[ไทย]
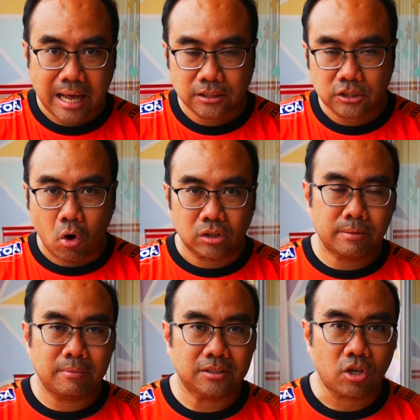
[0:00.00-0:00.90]
นะ 2 เส
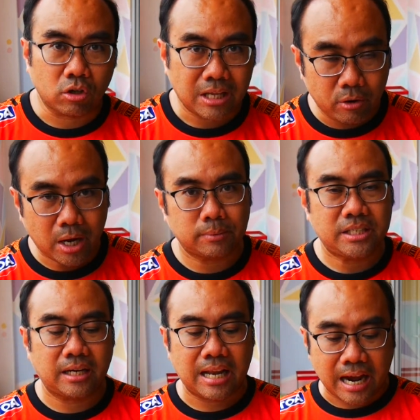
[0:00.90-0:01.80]
มอ 2 เท่ากับ
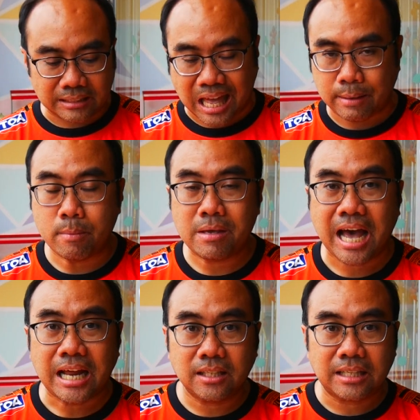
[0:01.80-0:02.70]
เชียงราย แต่ไม่มี
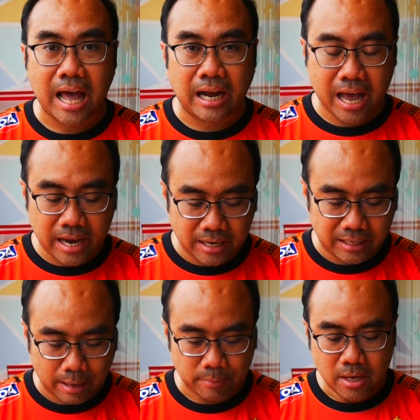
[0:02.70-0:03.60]
ค่าเดินทางให้นะ
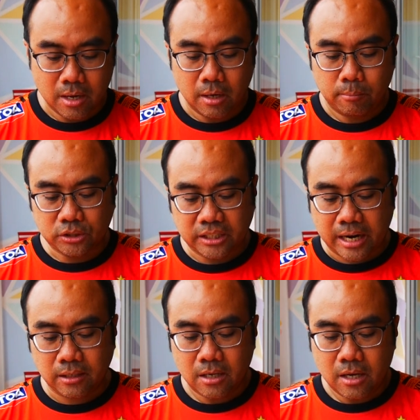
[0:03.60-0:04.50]
ครับ เพราะฉะนั้
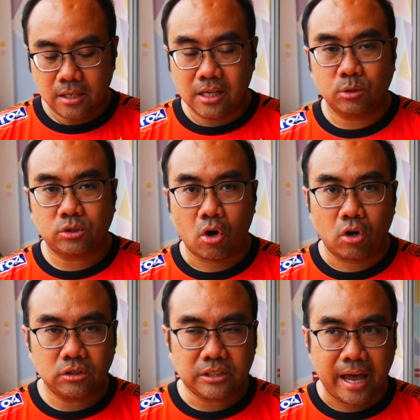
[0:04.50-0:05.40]
น
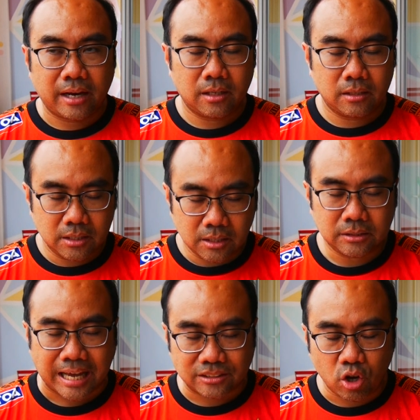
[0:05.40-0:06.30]
1.2 แสน1
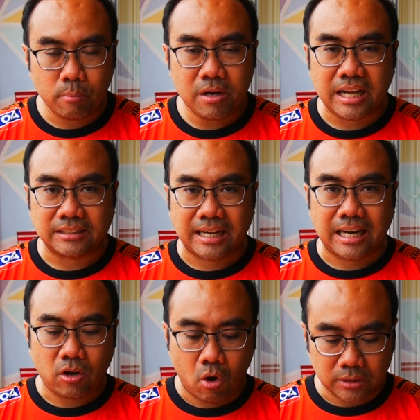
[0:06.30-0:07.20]
แสน2 0 0 0 0 เหรียญสหรั
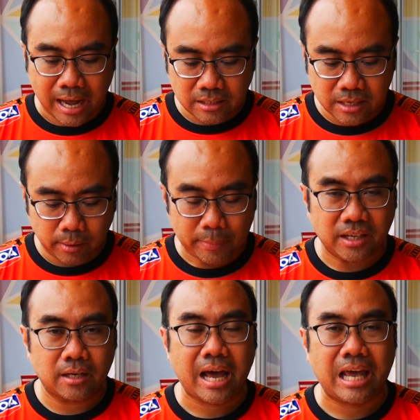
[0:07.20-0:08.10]
ฐของท่าเรือเป็น
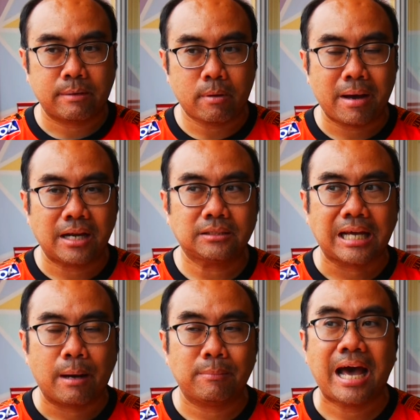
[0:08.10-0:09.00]
เงินไทยประมาณ
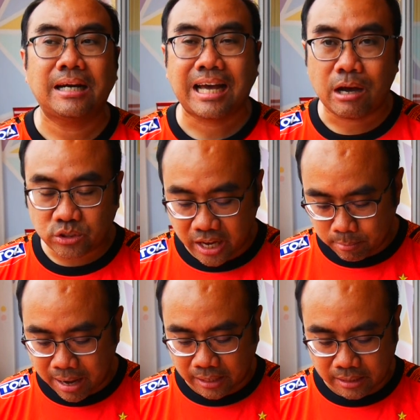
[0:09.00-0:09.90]
3 ล้าน9แสน
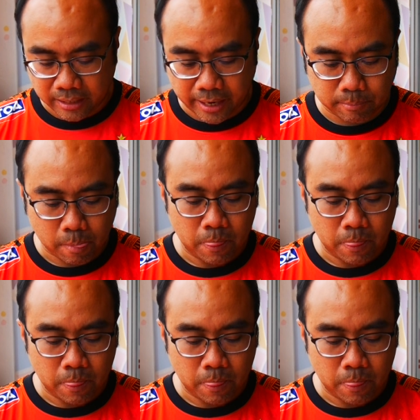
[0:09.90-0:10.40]
บาทนะครับ